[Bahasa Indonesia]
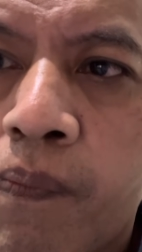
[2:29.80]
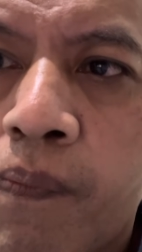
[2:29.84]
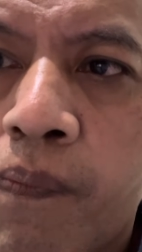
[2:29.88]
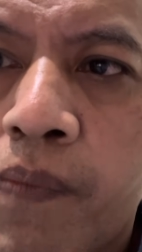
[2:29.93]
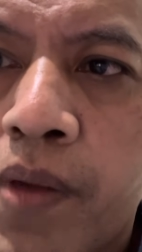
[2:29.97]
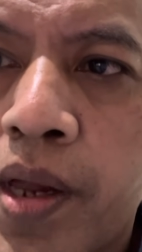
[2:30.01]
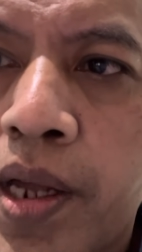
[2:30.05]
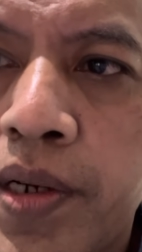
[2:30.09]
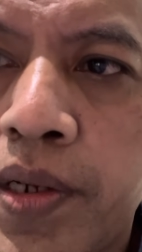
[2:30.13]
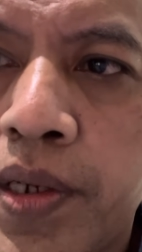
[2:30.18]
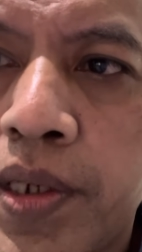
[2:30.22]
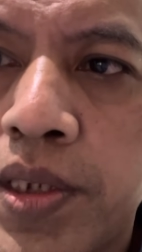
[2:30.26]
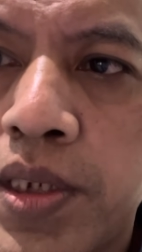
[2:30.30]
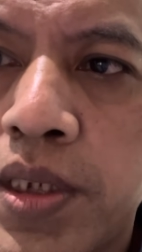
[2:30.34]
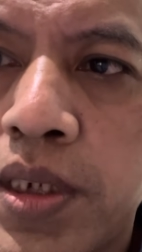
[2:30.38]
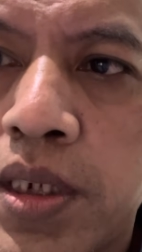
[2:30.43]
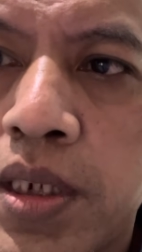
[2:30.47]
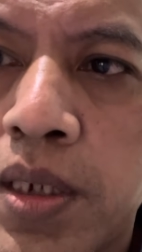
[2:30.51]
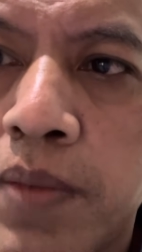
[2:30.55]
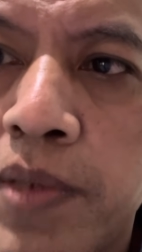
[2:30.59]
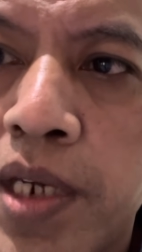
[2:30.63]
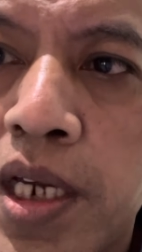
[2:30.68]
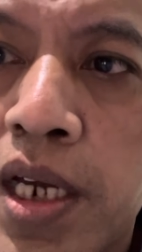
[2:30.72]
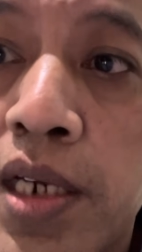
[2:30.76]
harus
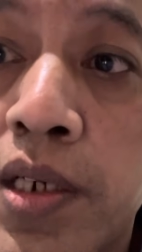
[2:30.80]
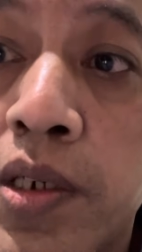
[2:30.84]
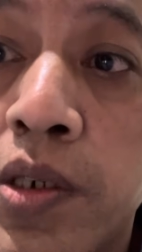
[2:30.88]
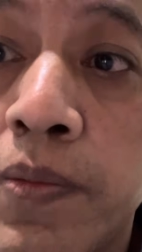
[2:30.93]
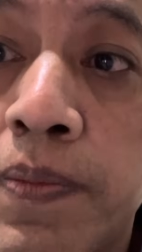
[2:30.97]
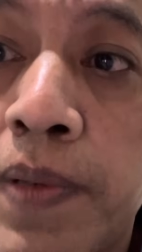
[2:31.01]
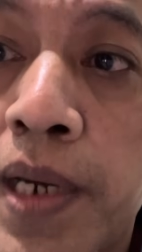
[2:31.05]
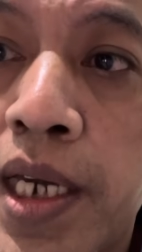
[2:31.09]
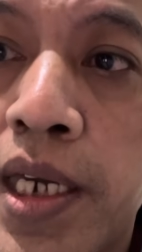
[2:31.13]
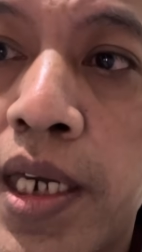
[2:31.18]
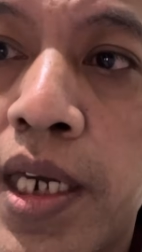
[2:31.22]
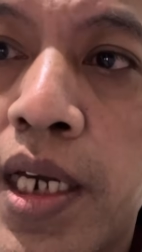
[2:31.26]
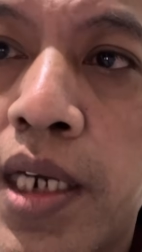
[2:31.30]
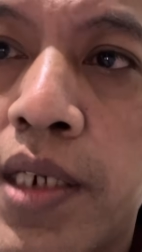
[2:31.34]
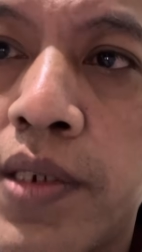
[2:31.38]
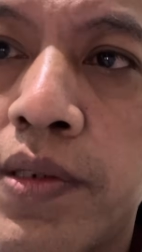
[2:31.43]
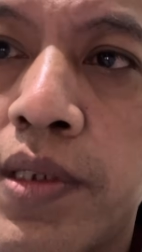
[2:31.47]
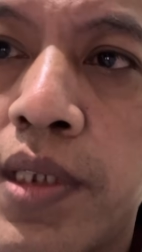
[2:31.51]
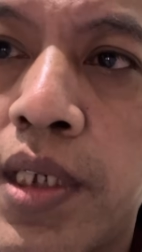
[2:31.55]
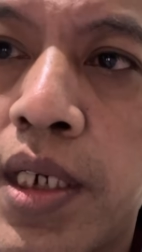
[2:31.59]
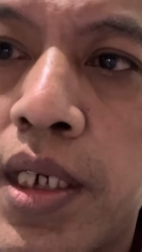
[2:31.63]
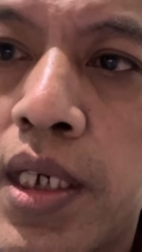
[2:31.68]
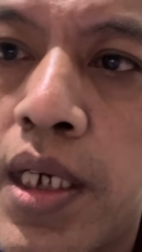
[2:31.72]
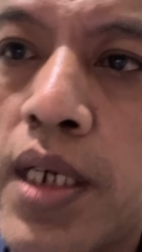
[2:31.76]
demikian rupa ya
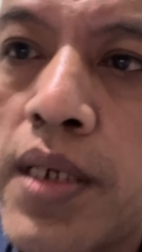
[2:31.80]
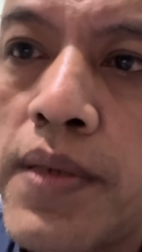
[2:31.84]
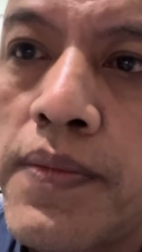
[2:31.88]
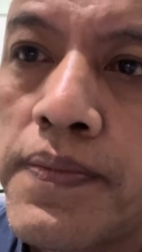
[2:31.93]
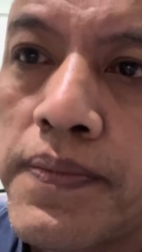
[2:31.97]
anunya ya.